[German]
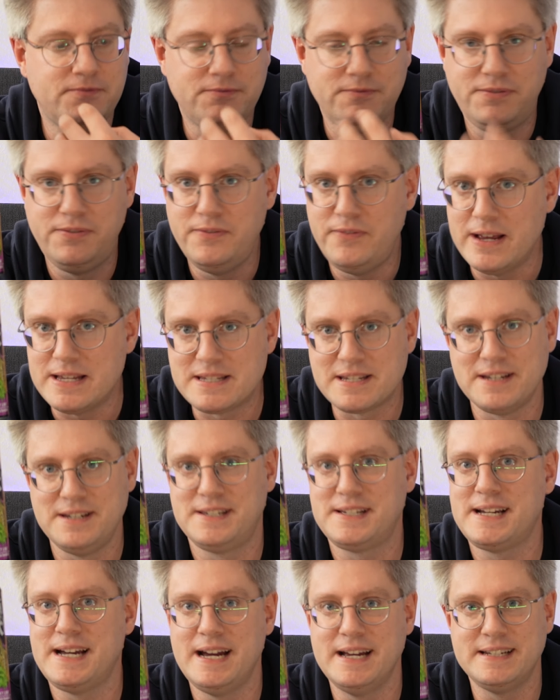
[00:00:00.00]

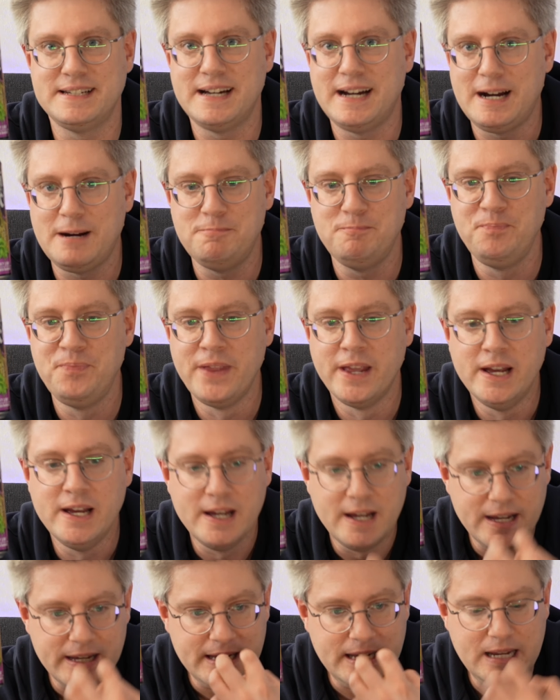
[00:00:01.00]
Wässrigkeit haben.
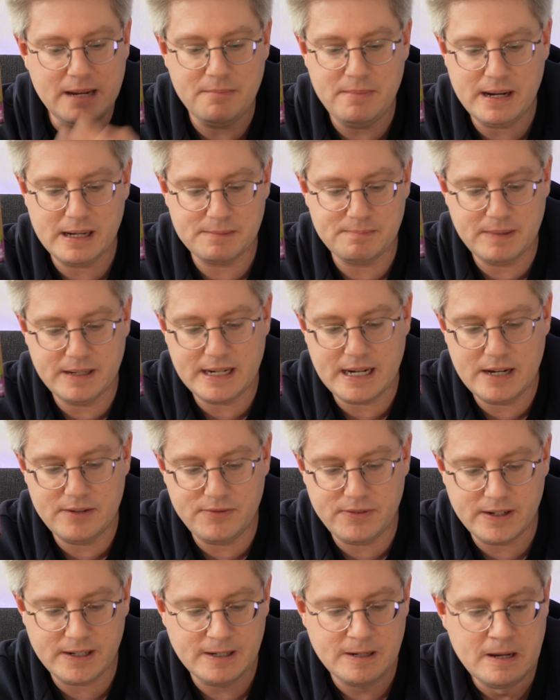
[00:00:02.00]
Hier merkt man
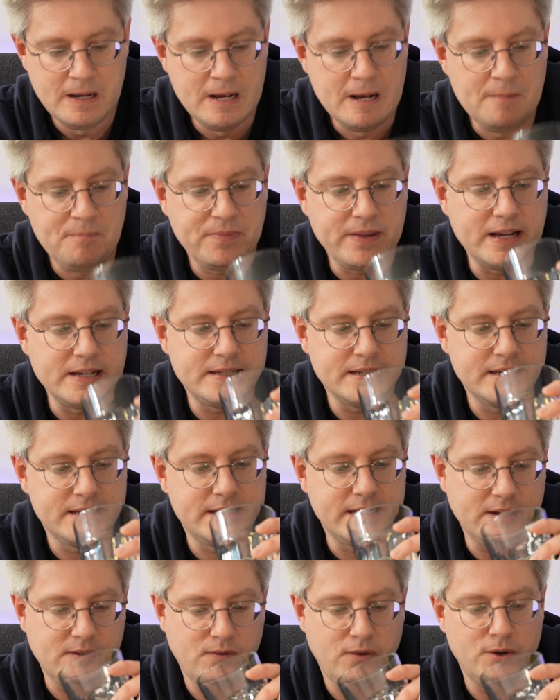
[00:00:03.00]
einfach, es
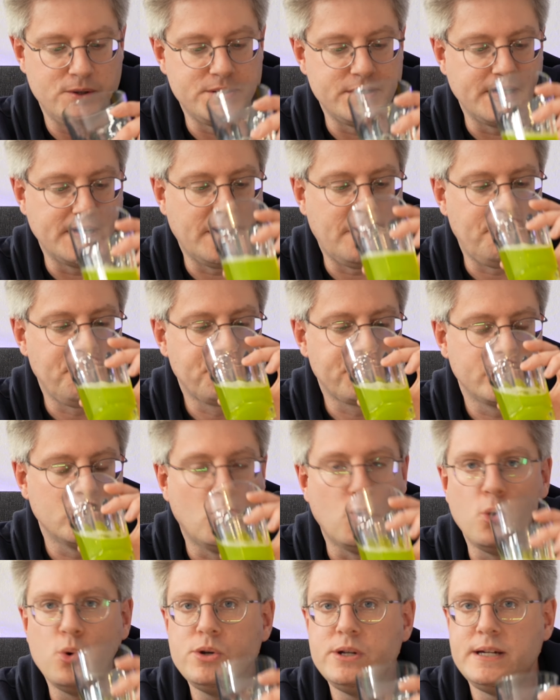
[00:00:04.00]
ist dickflüssiger.
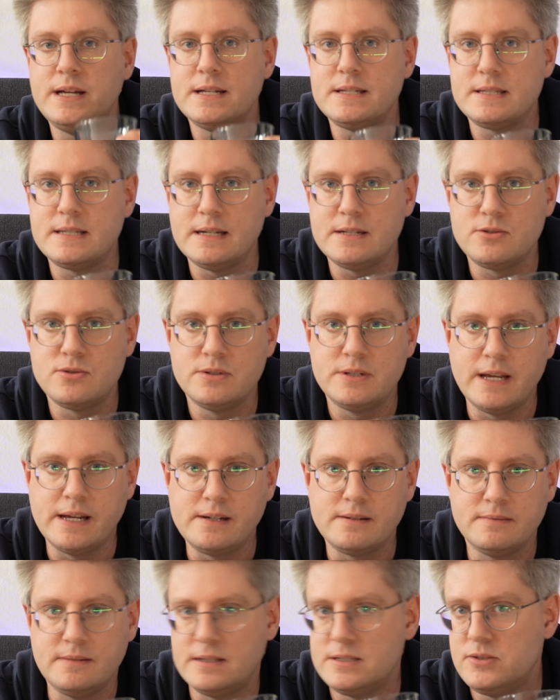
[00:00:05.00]
Ohne jetzt dazu
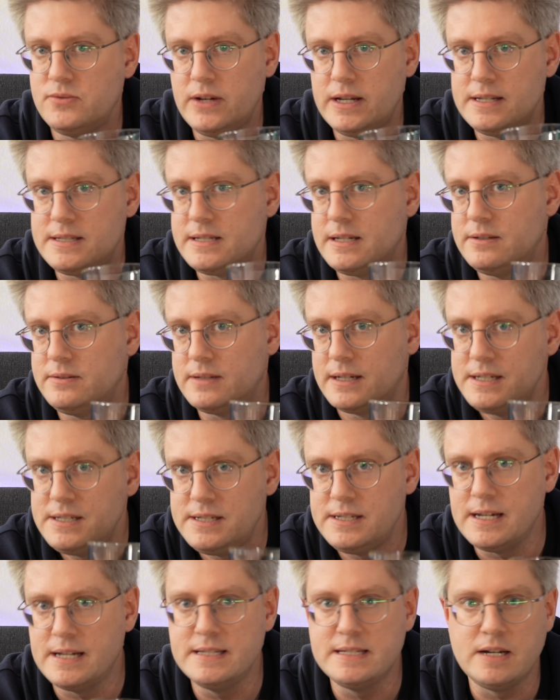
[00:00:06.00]
denken, also wäre jetzt ein,
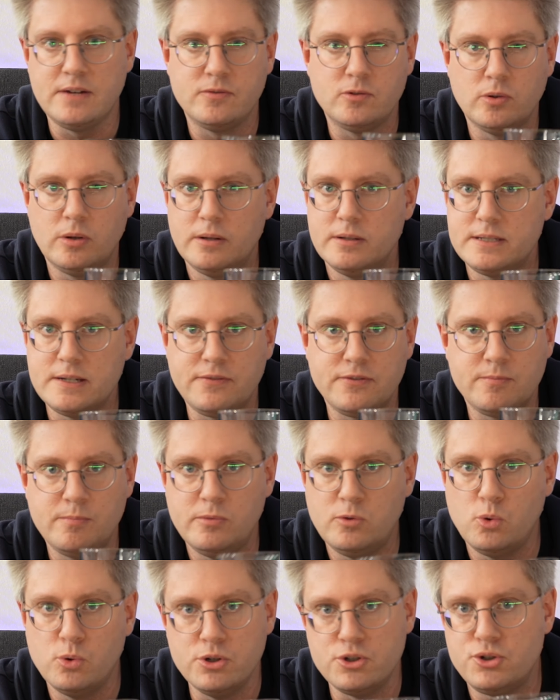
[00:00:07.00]
richtig ein Saft oder Saft
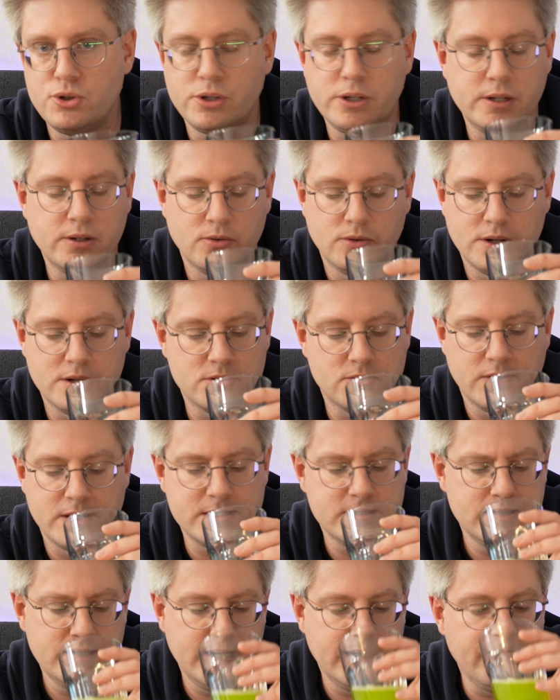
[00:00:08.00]
ohne Stückchen oder
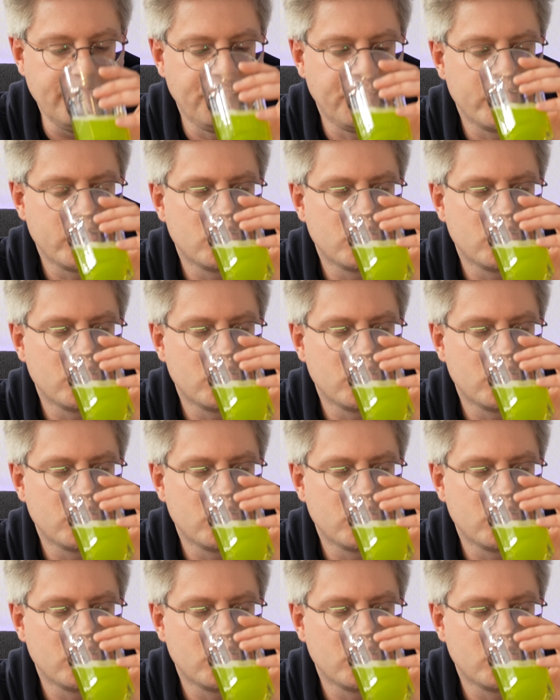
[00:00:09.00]
sowas. Nee.